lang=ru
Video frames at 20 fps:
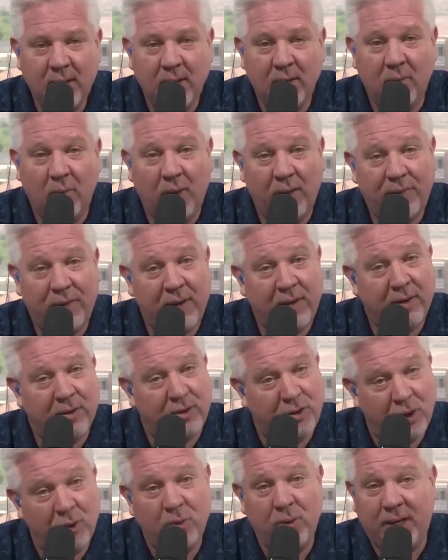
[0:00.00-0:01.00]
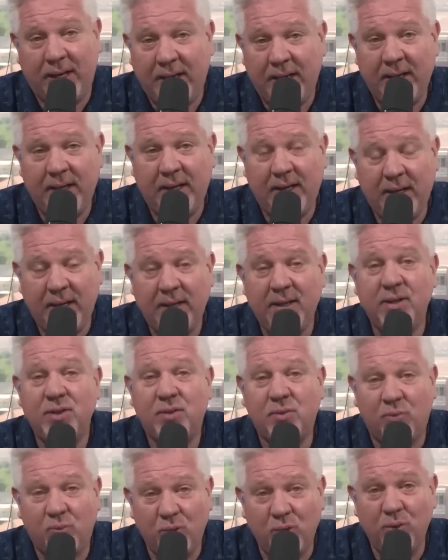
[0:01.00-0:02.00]
Это все уходит
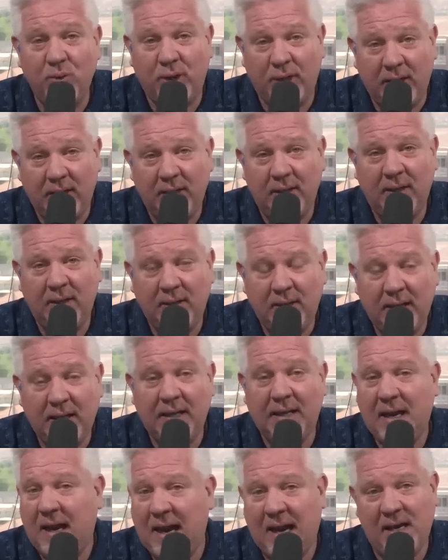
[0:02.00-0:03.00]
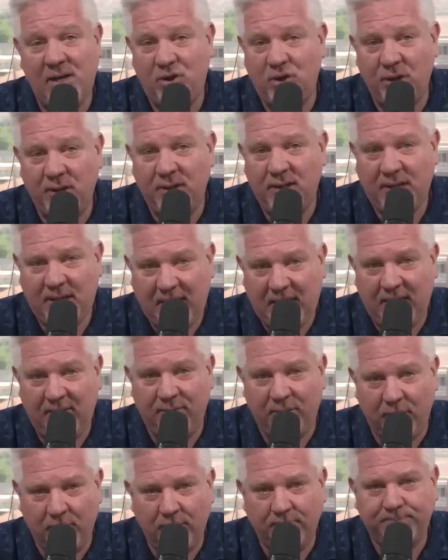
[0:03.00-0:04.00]
корнями в древнее
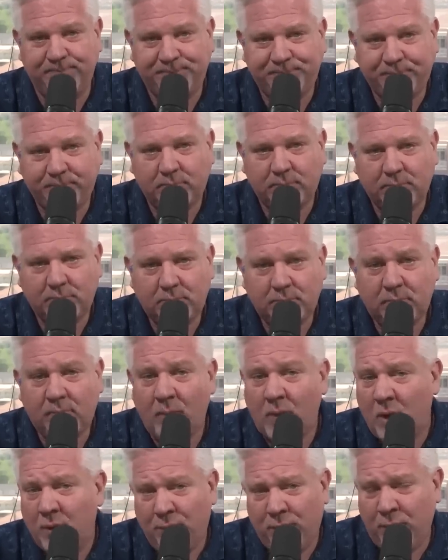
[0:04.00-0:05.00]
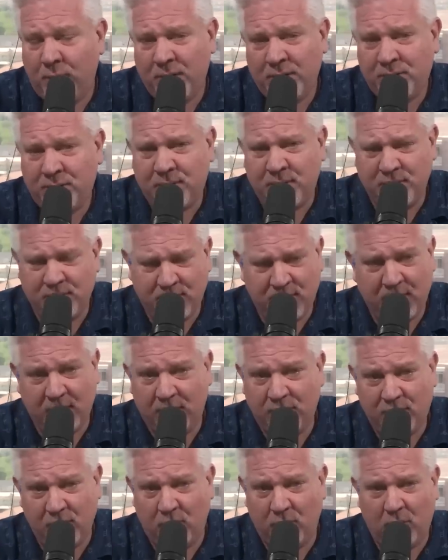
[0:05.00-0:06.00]
зло.
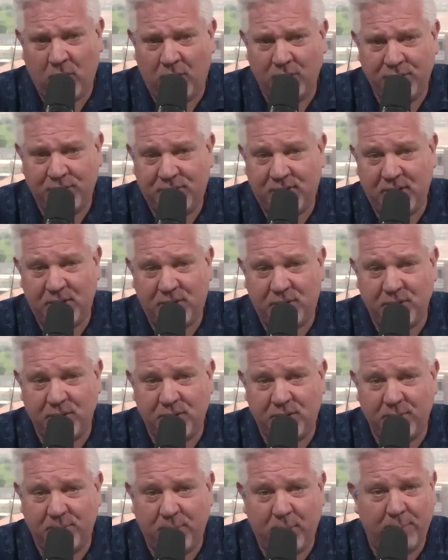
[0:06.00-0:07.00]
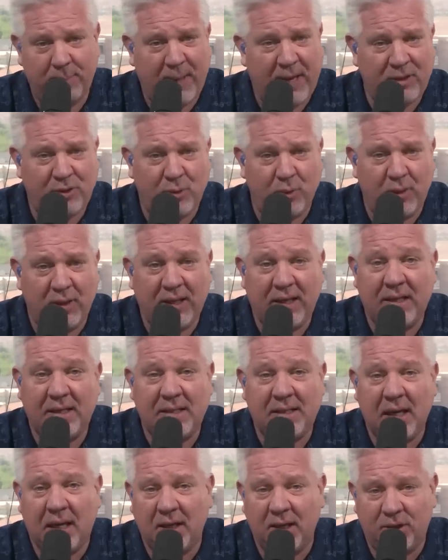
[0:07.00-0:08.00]
Например, вот их сестры
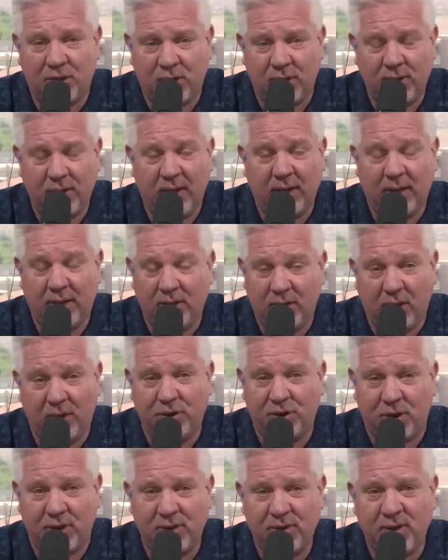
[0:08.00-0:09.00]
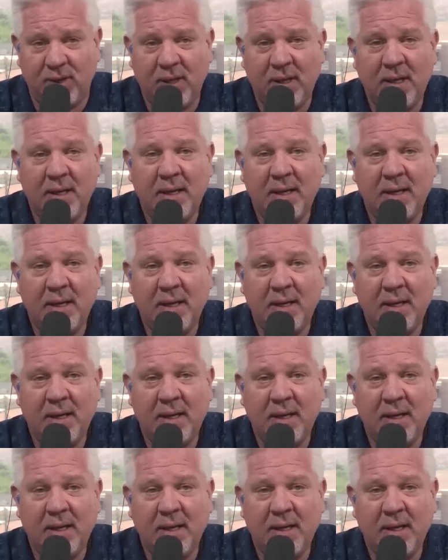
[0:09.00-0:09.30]
вечного прощения